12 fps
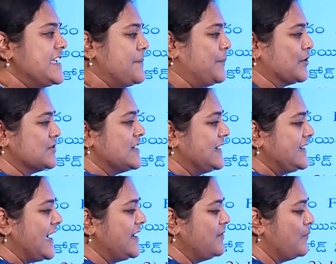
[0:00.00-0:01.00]
ఇప్పుడు
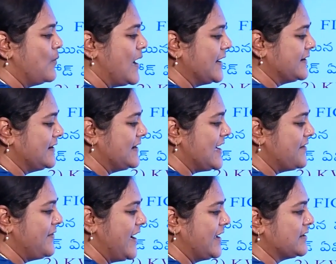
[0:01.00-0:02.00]
టెన్ వన్
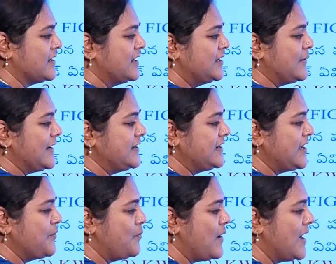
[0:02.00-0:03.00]
లెవెన్
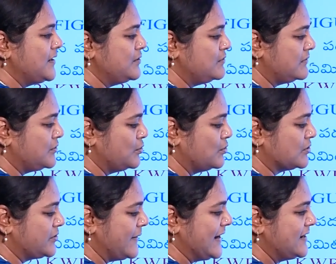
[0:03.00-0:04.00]
ట్వంటీ వన్ టూ
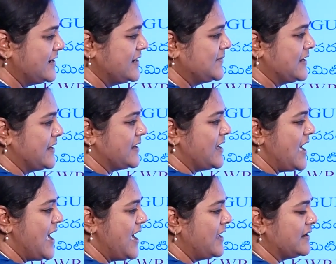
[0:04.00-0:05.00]
ట్వంటీ త్రీ
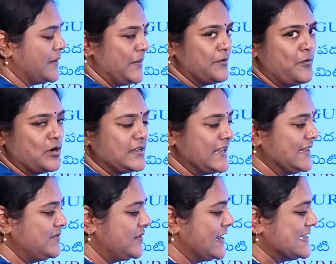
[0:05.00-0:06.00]
అండ్ ఐ మీన్
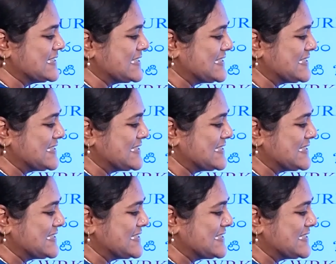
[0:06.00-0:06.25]
ఫోర్టీన్ త్రీ